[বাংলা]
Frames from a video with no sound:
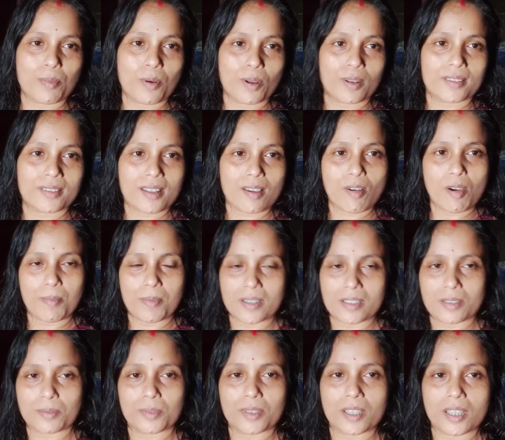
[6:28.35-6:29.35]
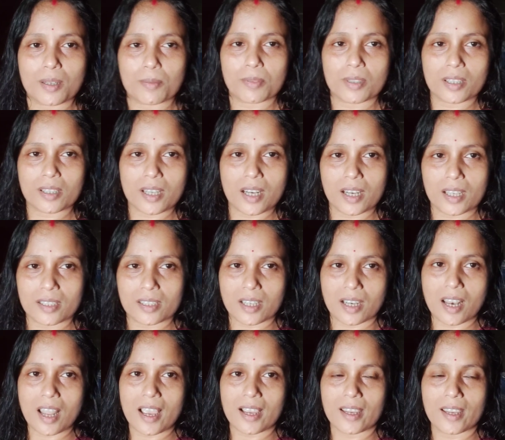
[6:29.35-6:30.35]
বলতেও আমার যেমন কেমন একটা
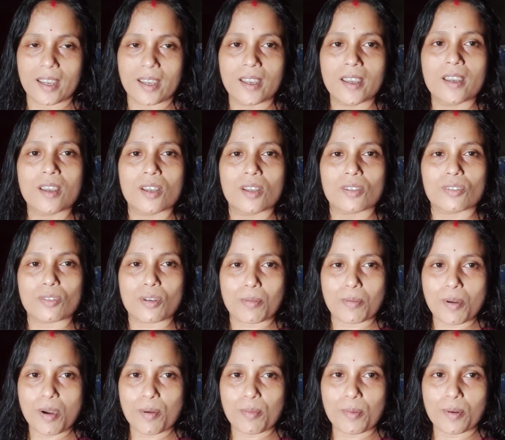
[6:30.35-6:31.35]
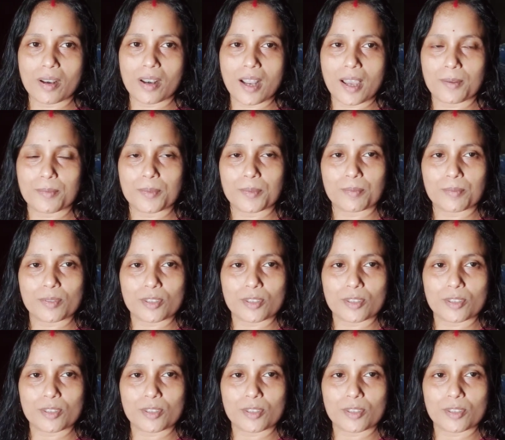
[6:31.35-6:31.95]
লাগে তবুও বললাম